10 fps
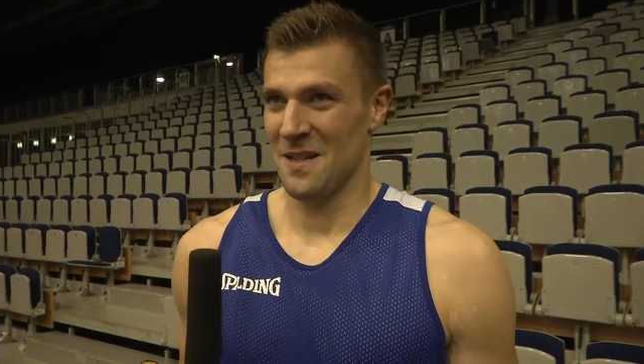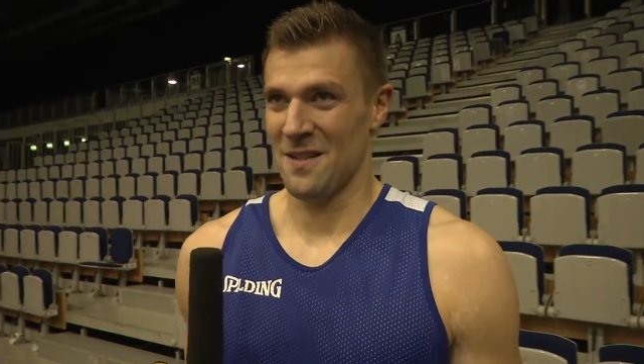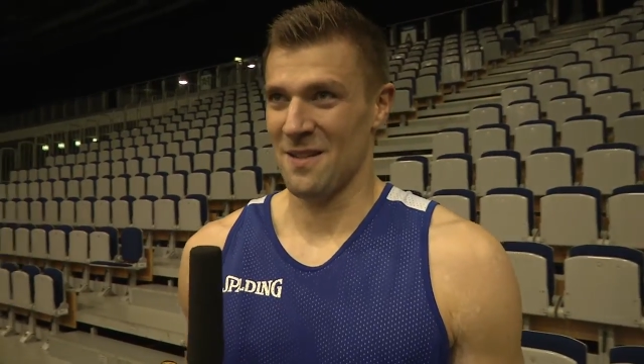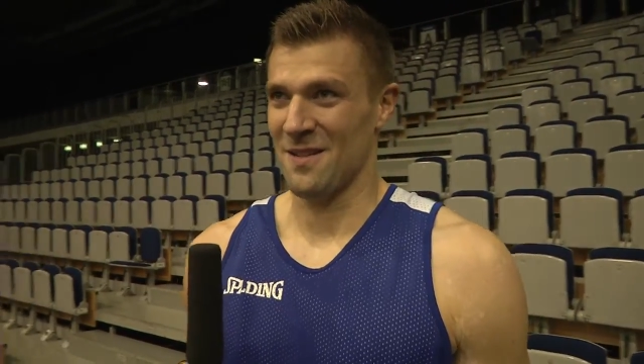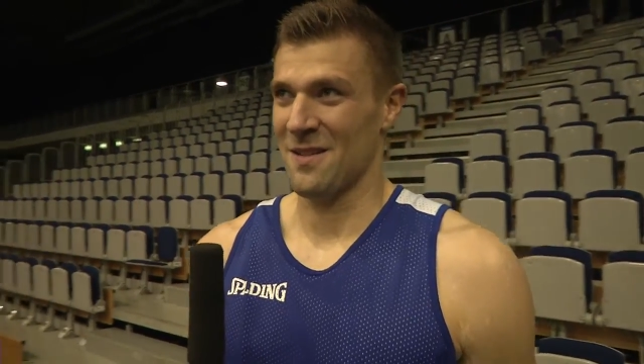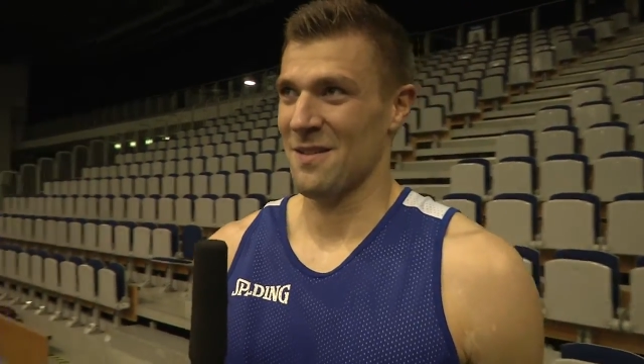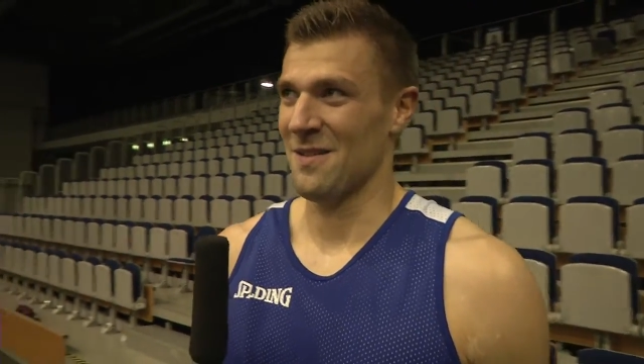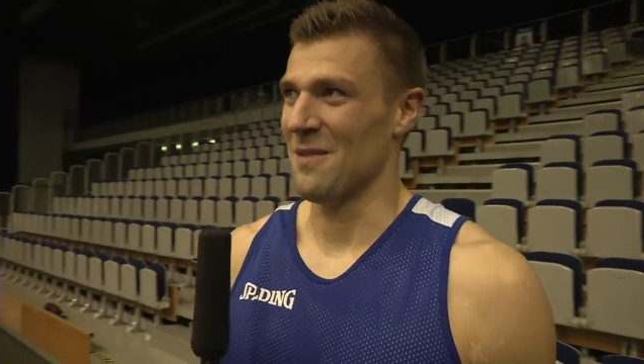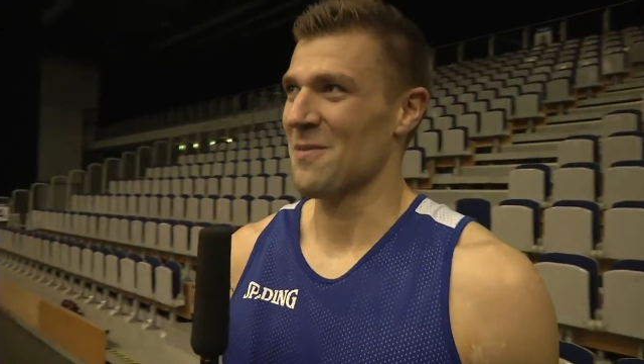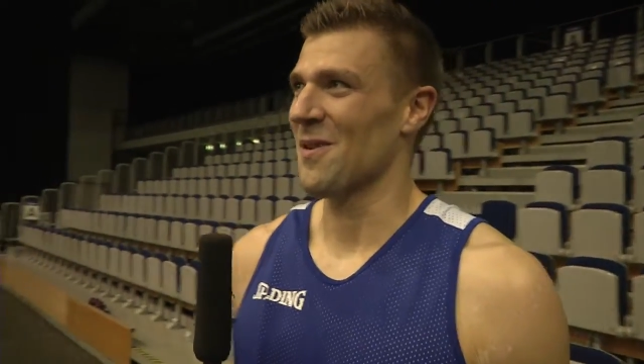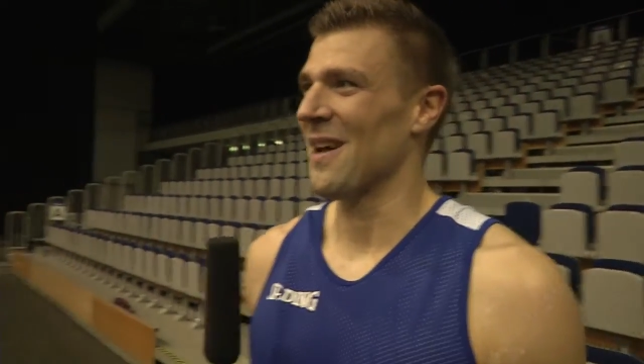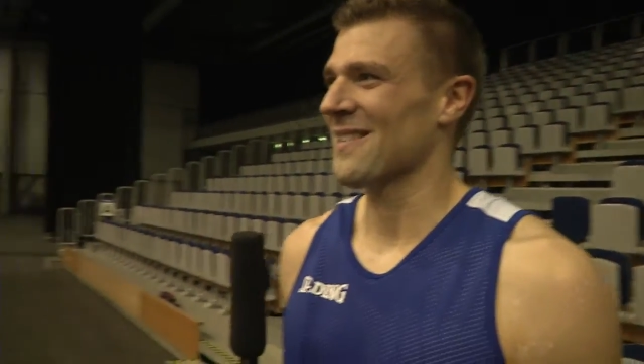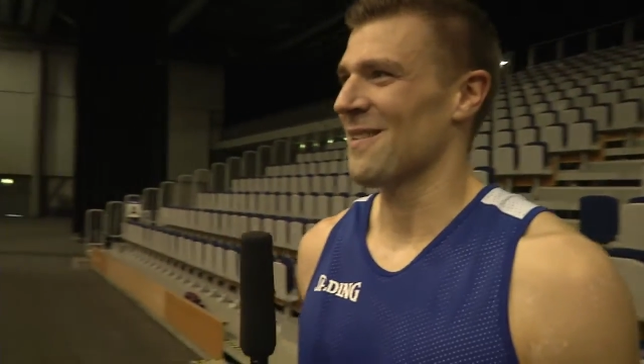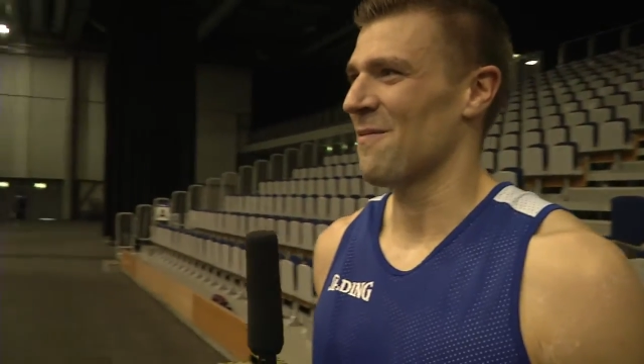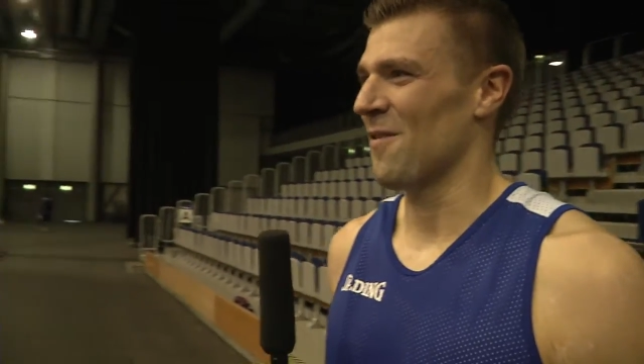es nimmt so
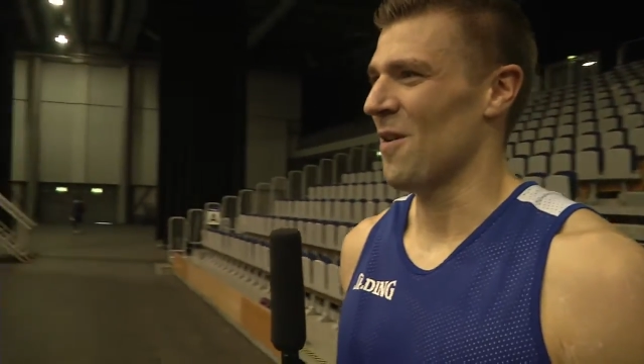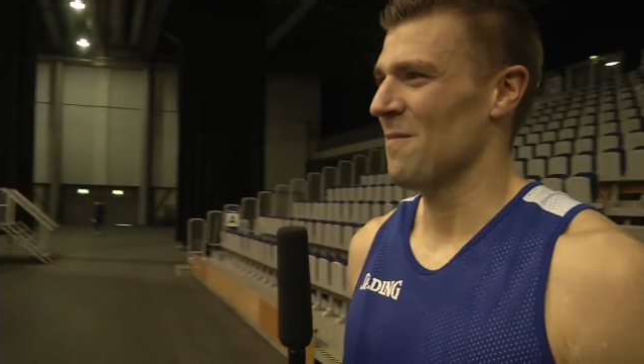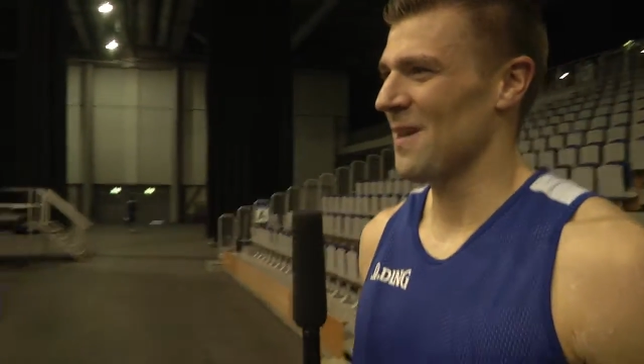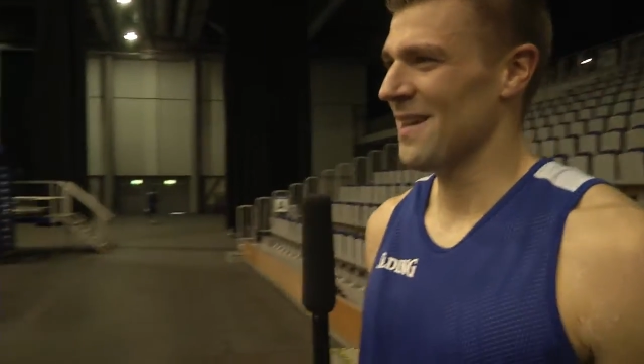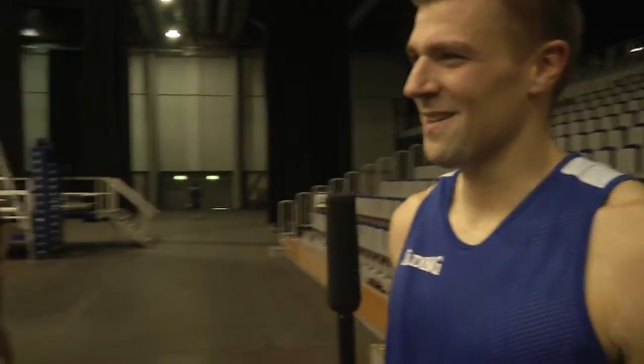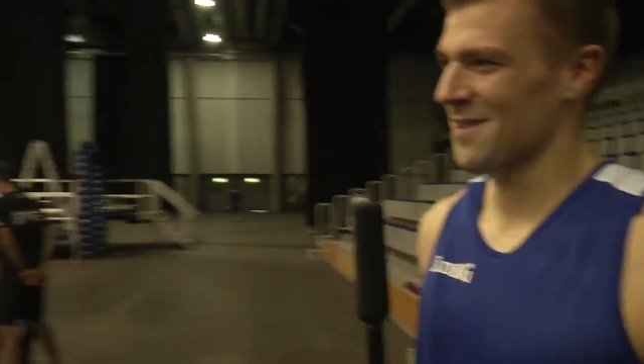langsam Formen an.